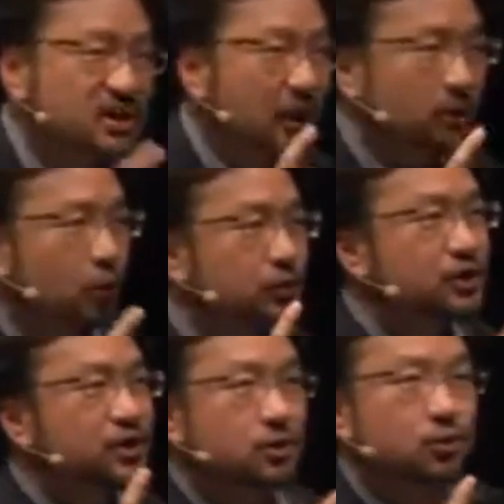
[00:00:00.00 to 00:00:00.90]
上都
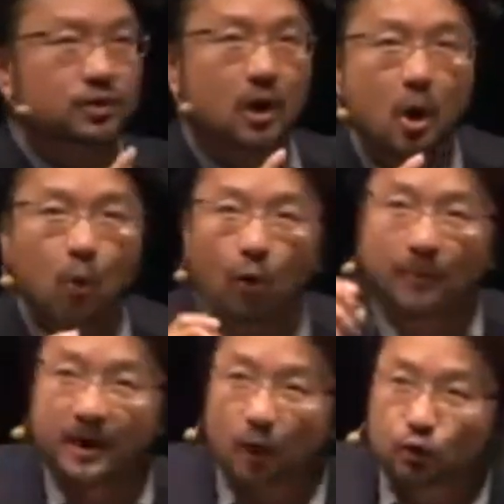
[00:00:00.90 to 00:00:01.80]
是寄居者，我
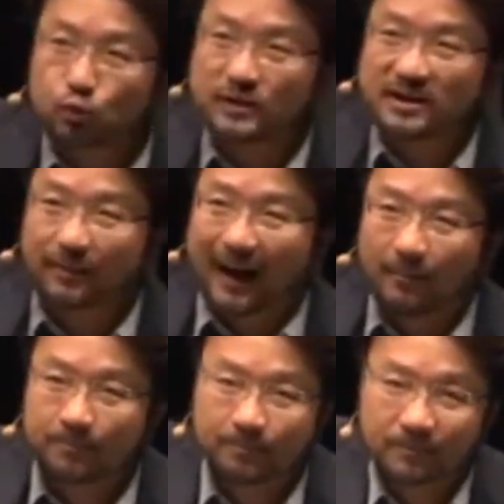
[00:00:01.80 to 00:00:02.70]
们要住在什么？
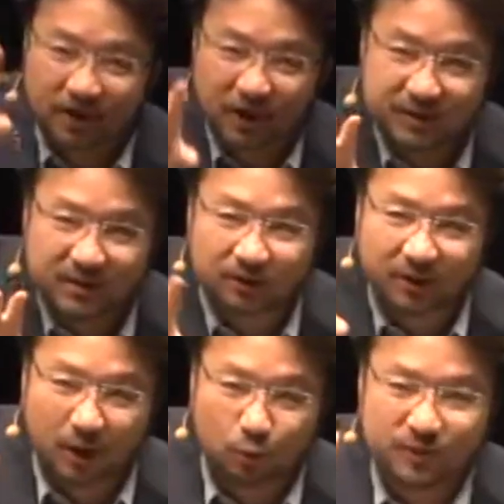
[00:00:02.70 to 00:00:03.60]
天上的
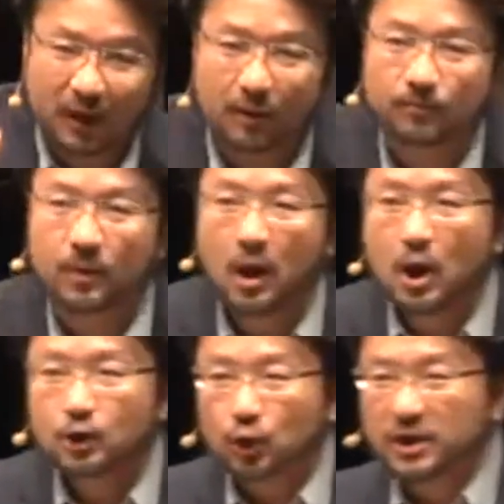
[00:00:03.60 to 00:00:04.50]
耶路撒冷。
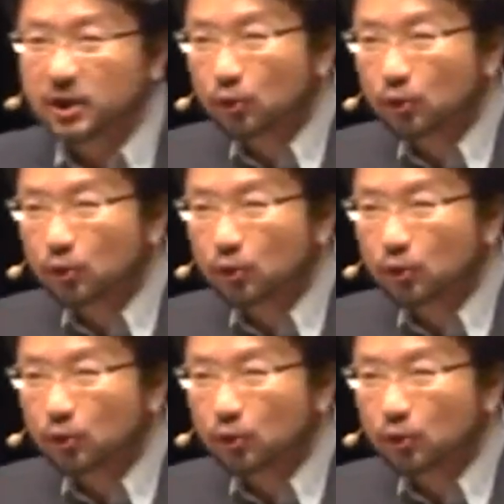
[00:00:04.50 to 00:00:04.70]
所以你